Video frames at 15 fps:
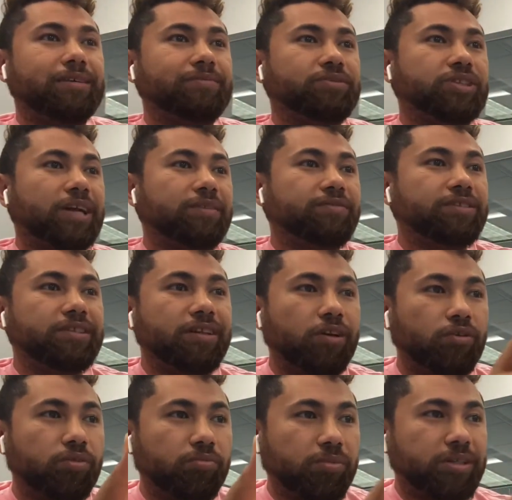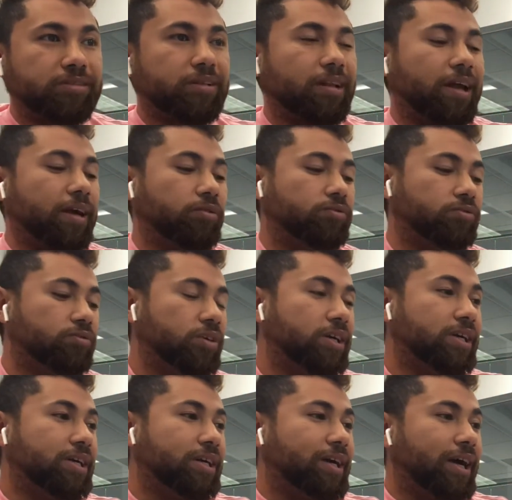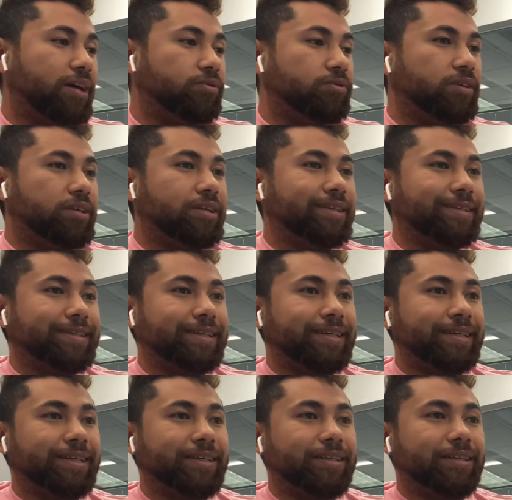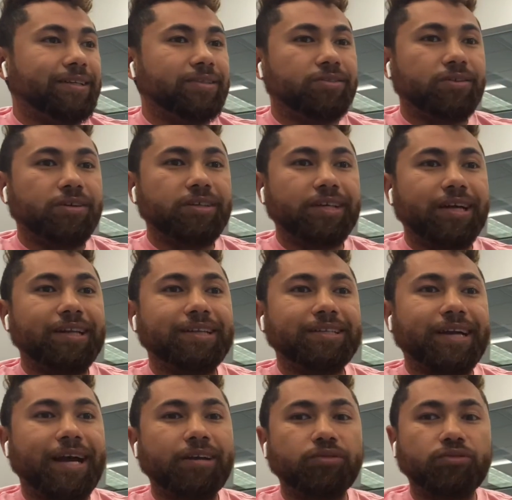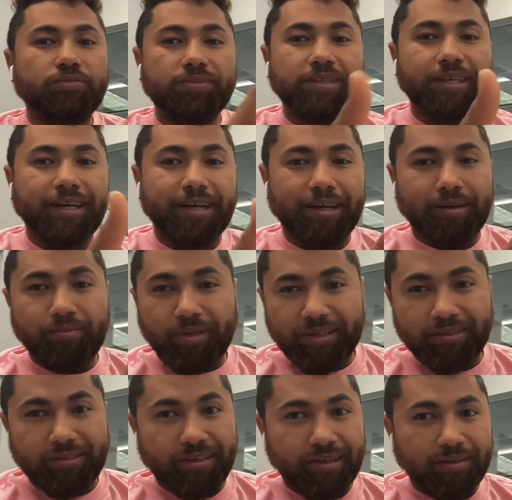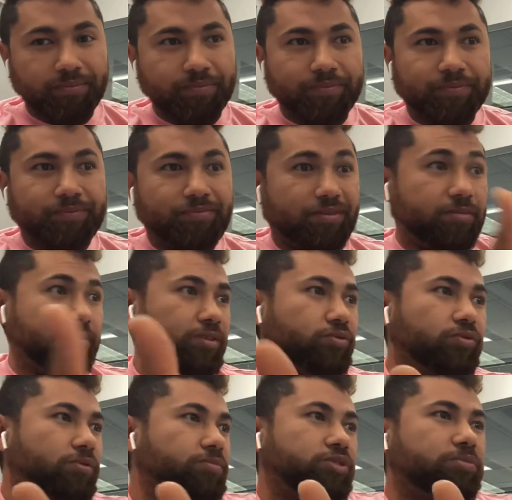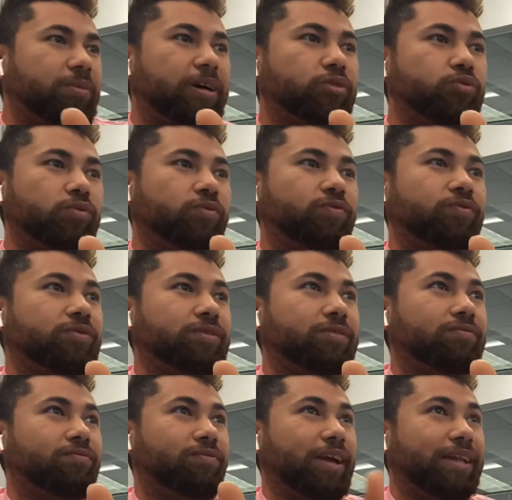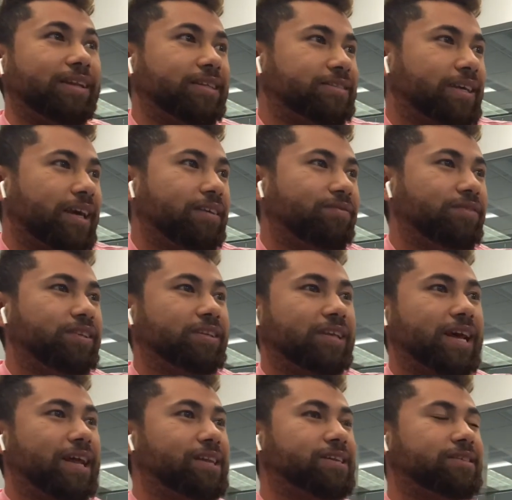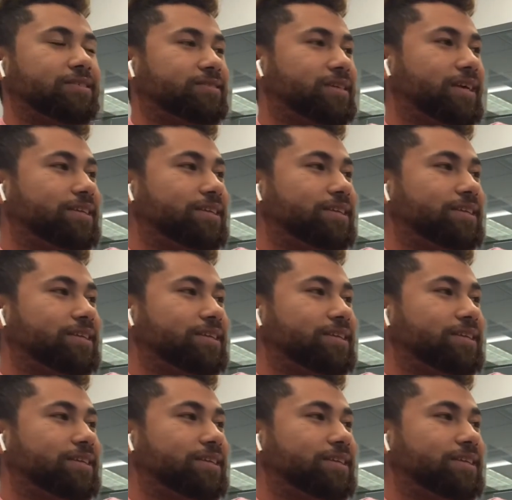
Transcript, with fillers: مش عارفين يلاقوا المصل او او الطريقه اللي يعالجوا بيها المرض ده فالموضوع مش معروف فالناس خايفين نقلل ازاي